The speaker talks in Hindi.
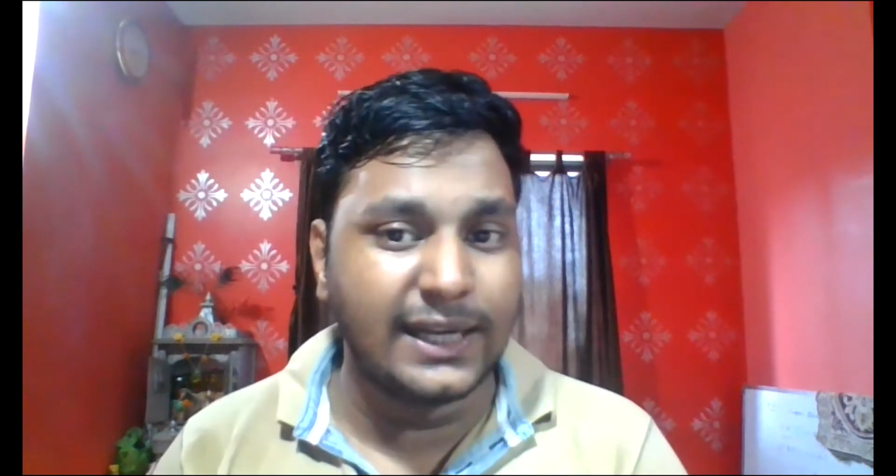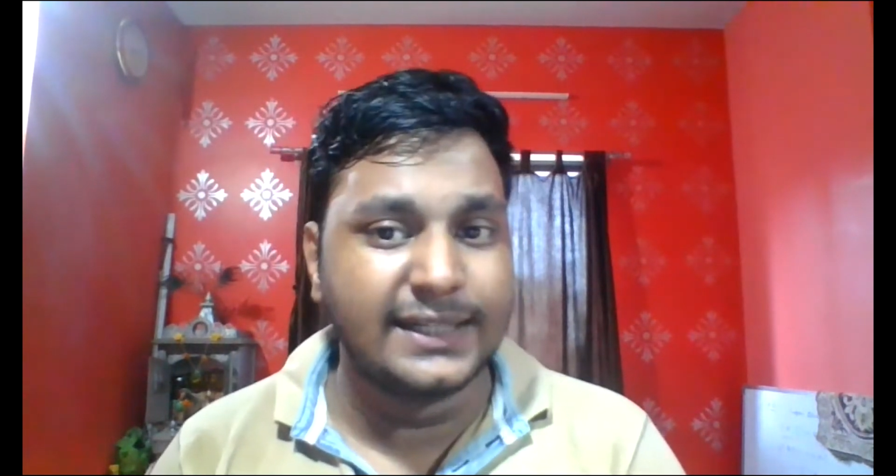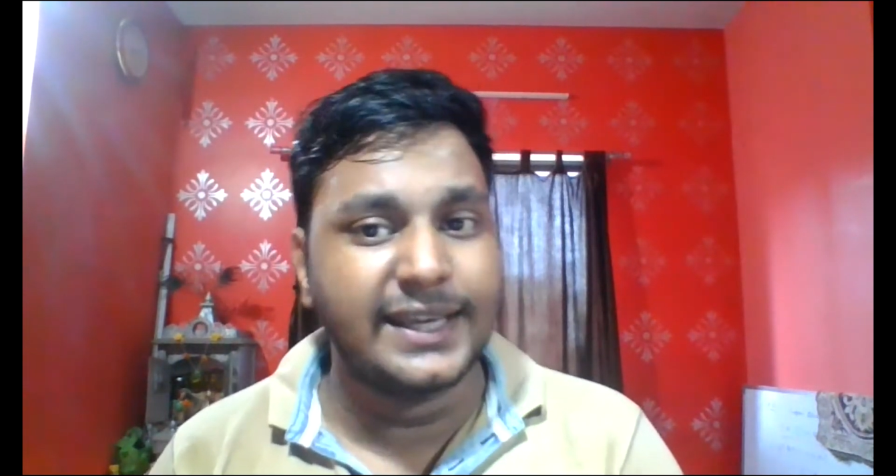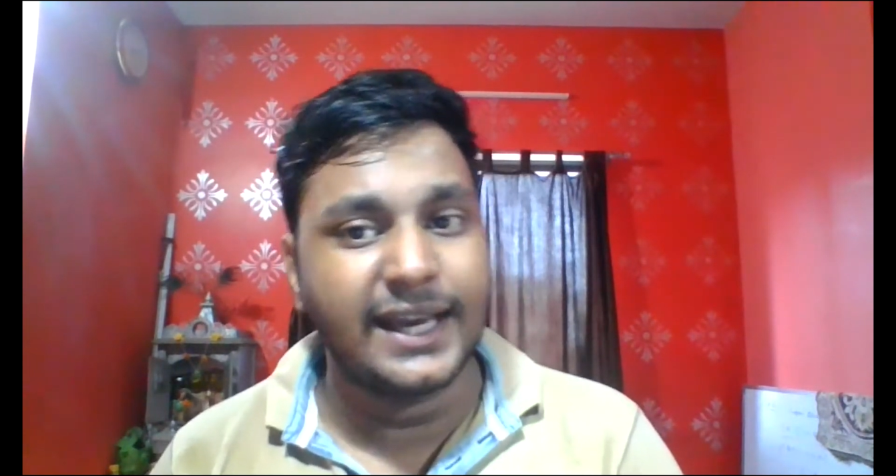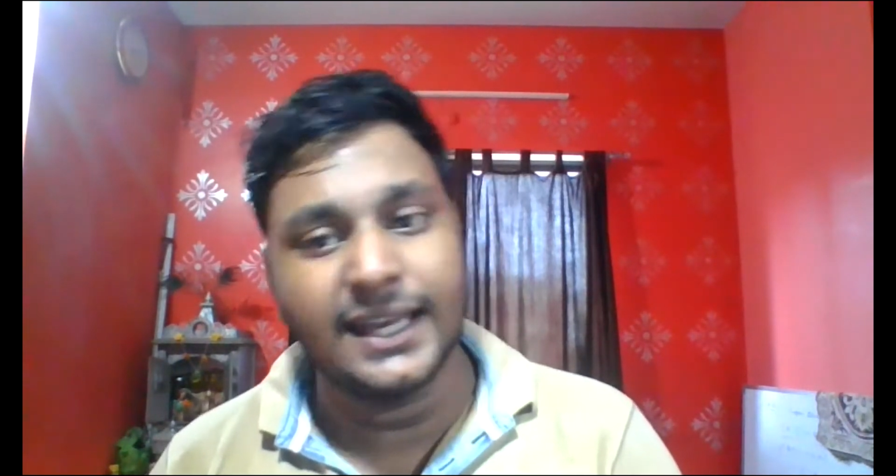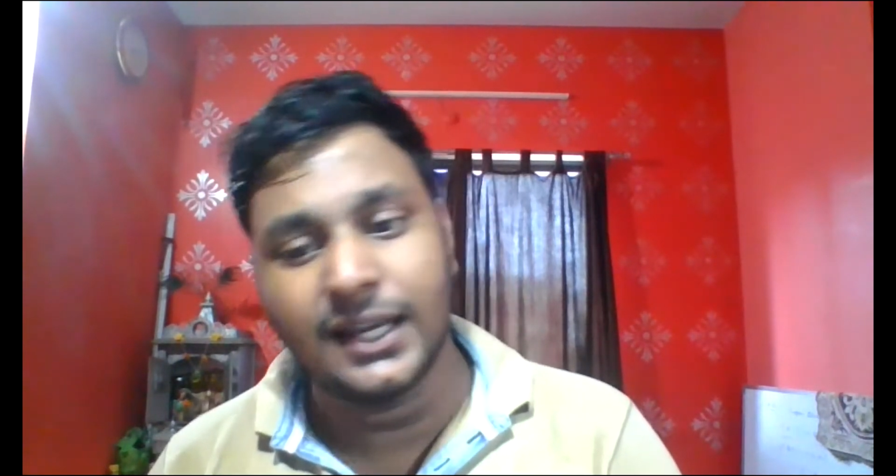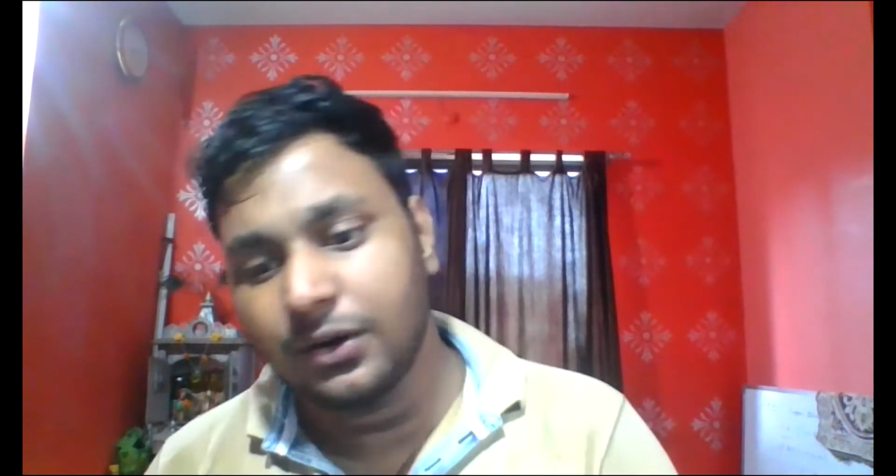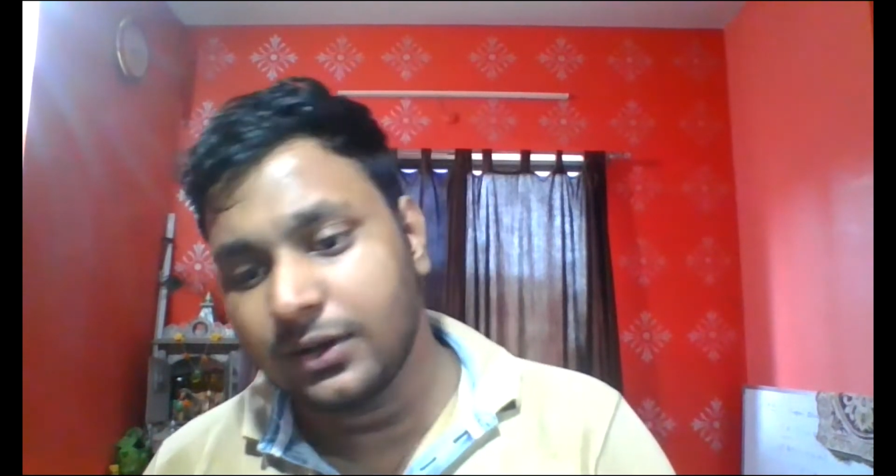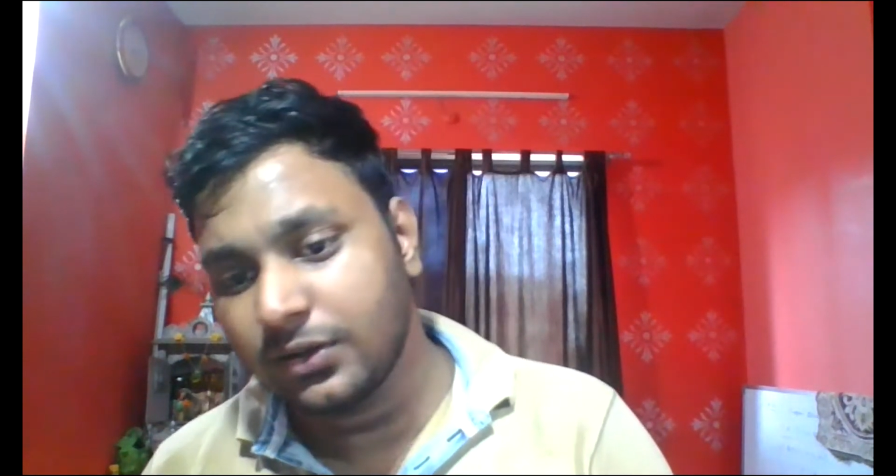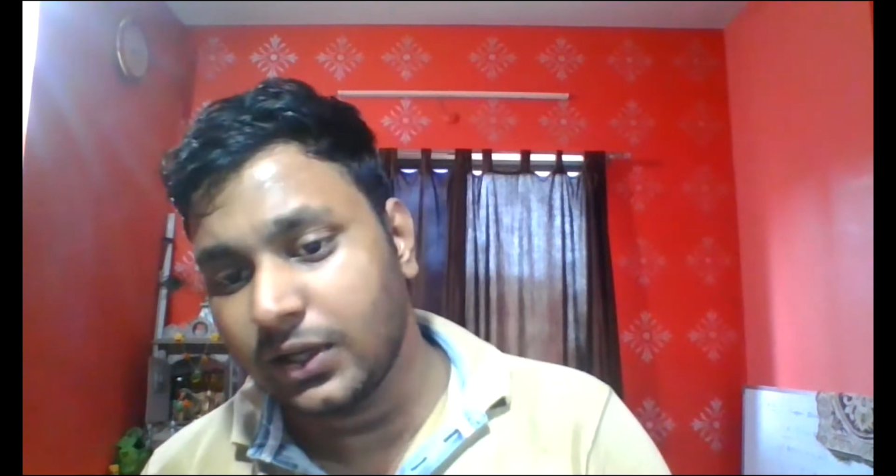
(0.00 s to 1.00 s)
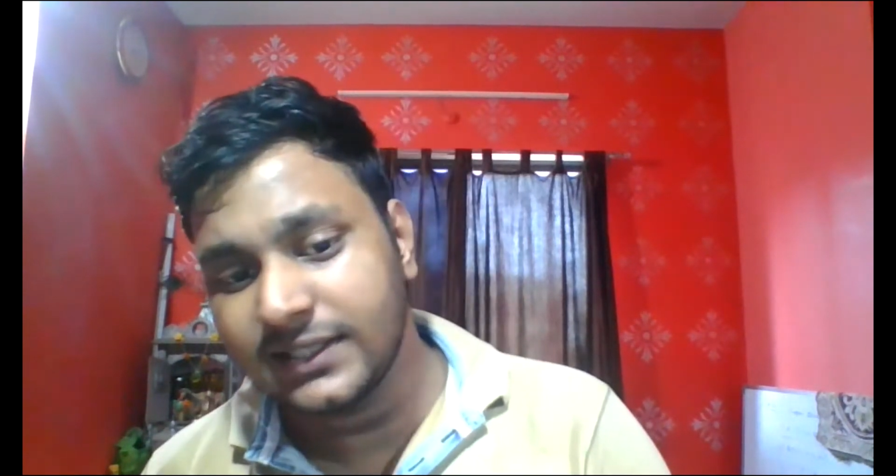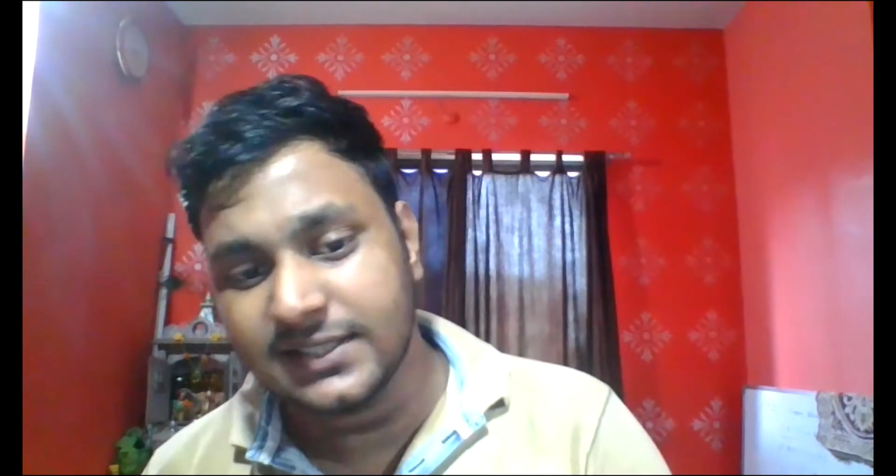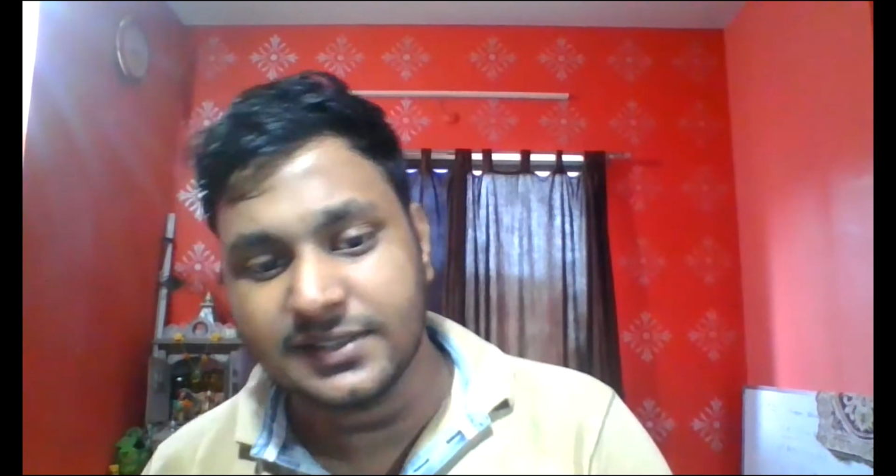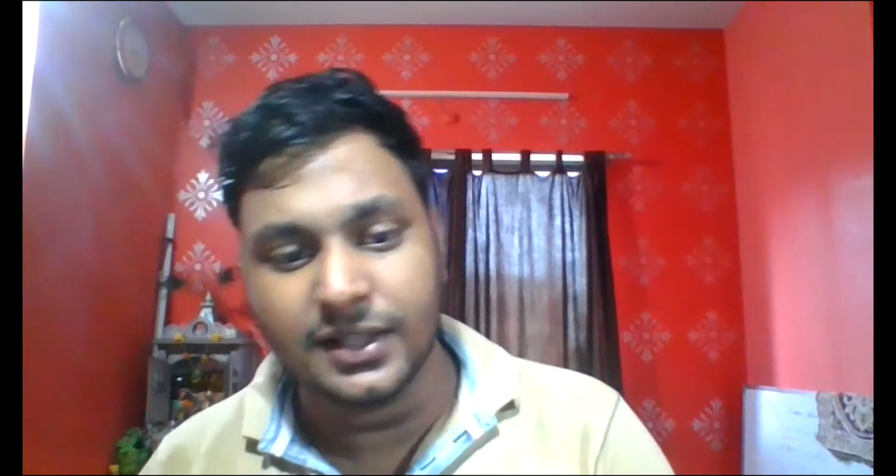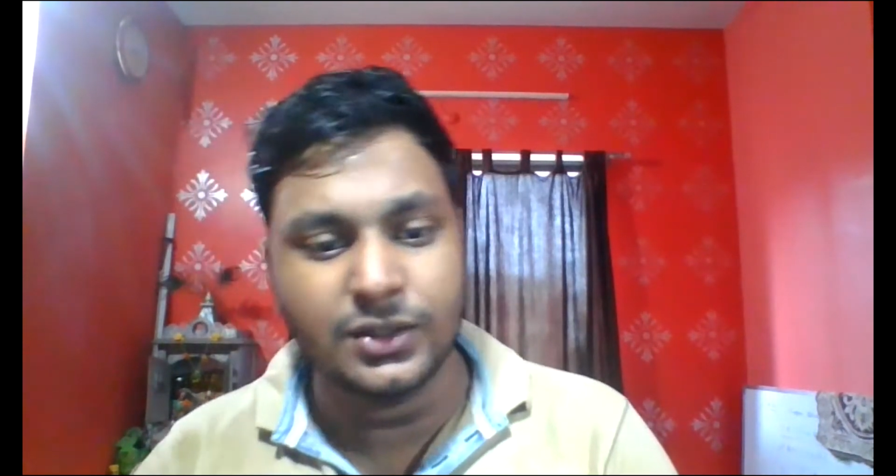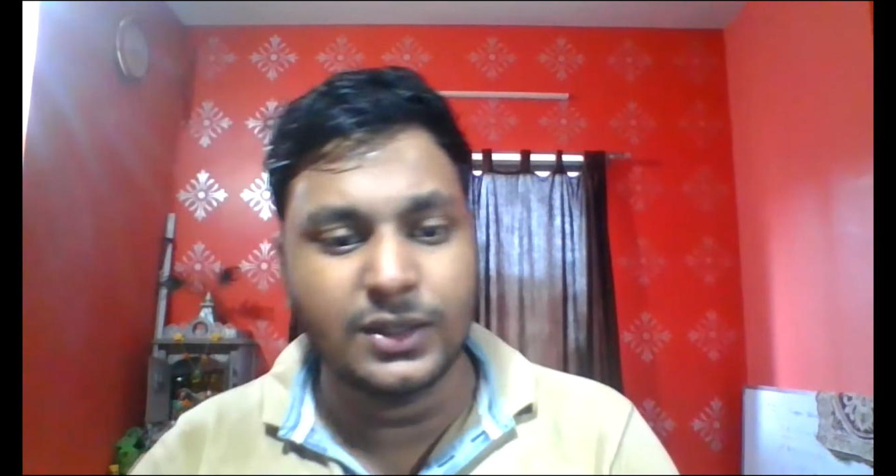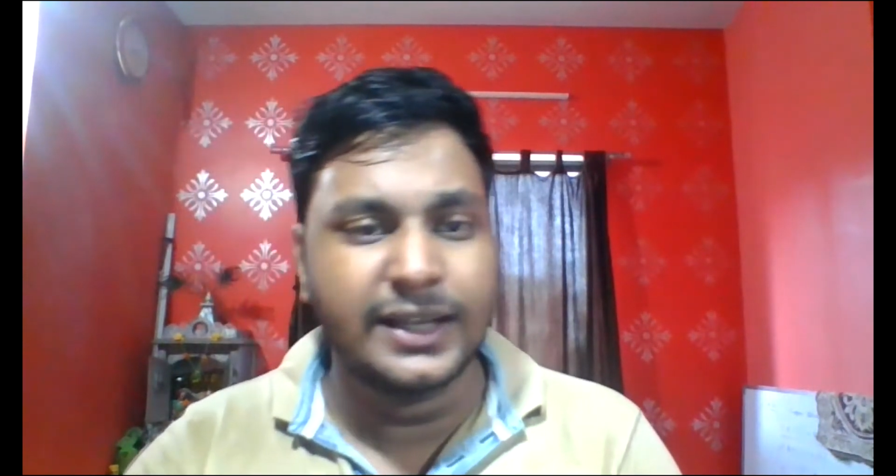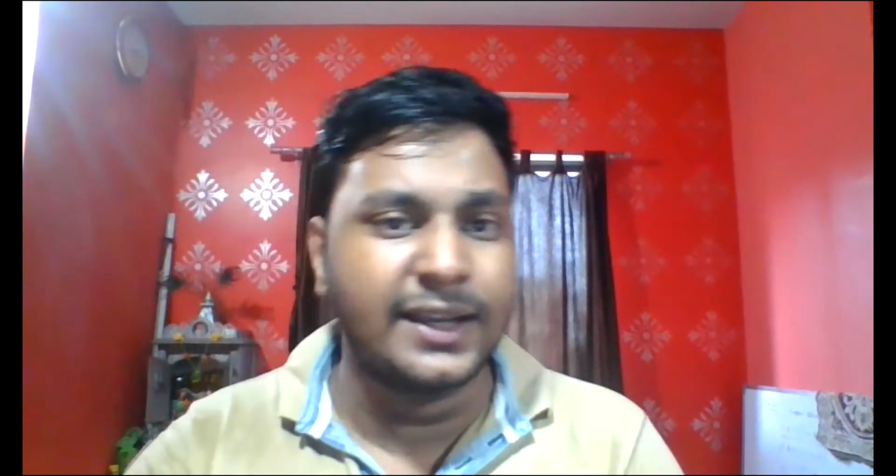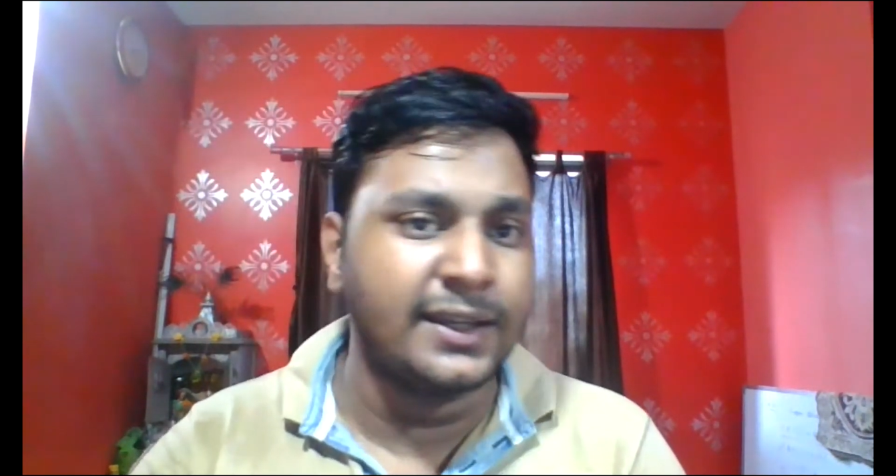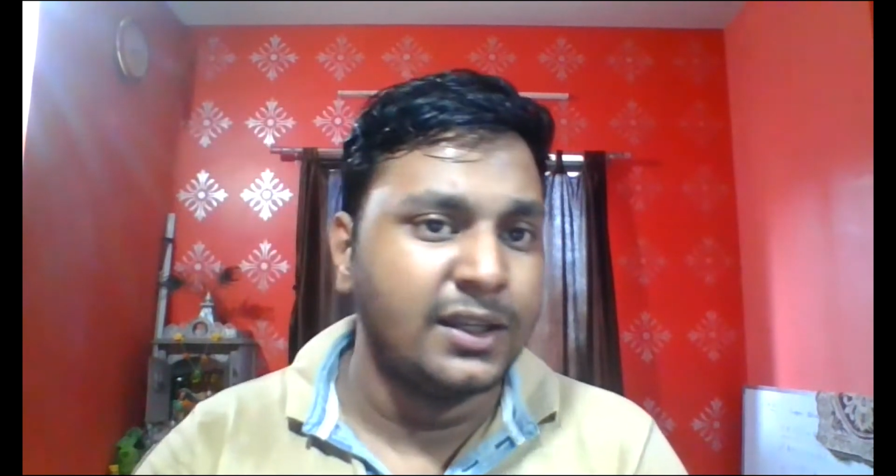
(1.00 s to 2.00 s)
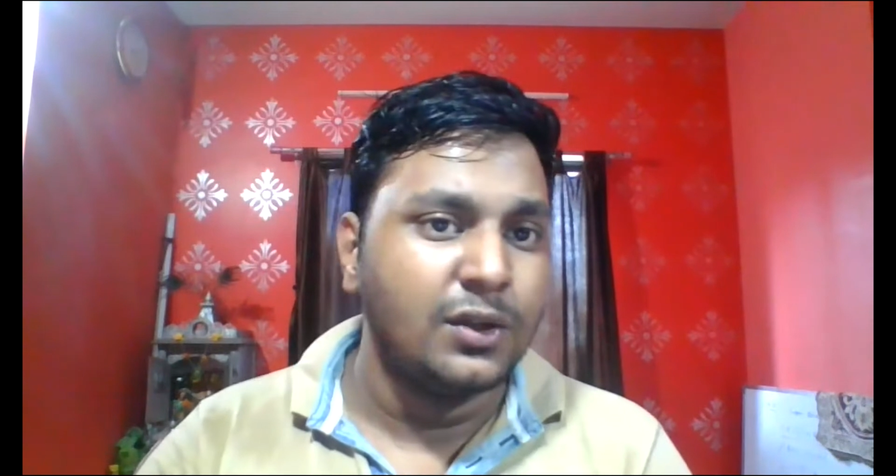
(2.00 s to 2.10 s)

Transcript: डेट क्या है और कैसा सर्कुलर है